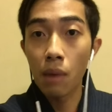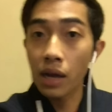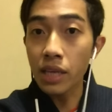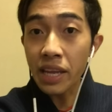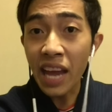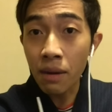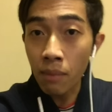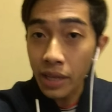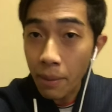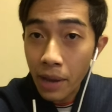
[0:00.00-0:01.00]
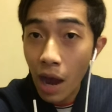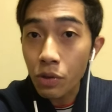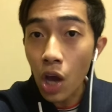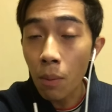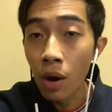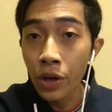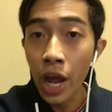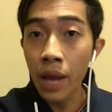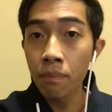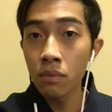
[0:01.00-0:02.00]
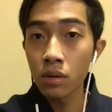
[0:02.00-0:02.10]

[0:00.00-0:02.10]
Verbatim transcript: bằng chai chanh mà giám khảo cho 10 điểm